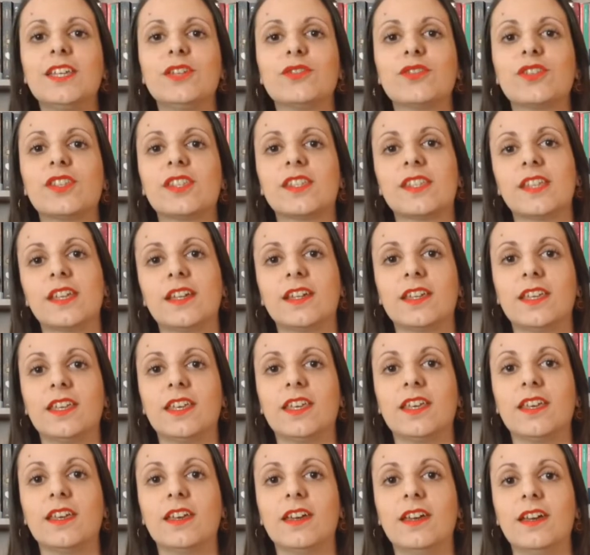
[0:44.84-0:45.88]
e o
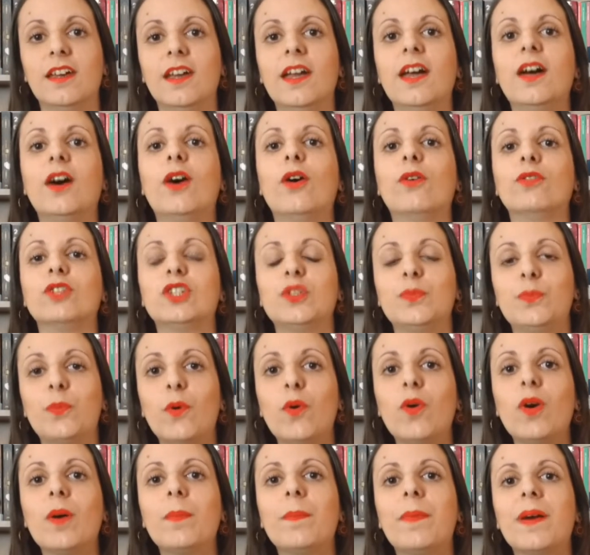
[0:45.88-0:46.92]
sangue, onde
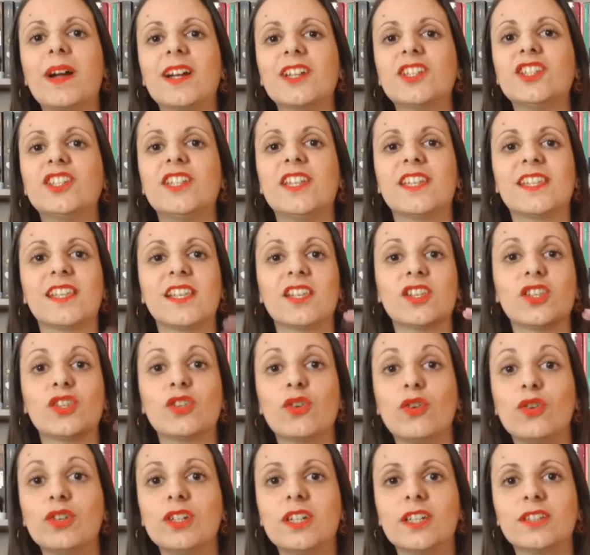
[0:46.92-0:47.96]
boa parte dessa
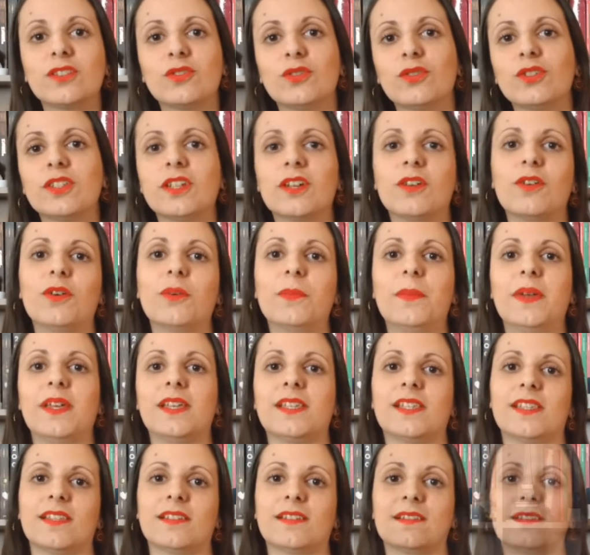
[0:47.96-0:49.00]
zona toda
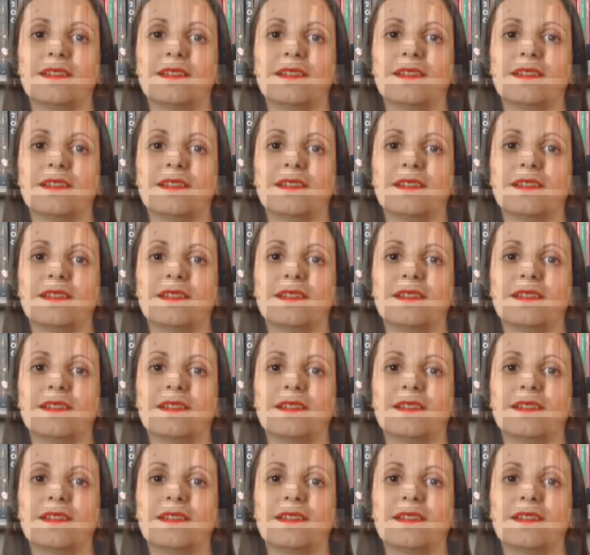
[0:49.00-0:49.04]
começa.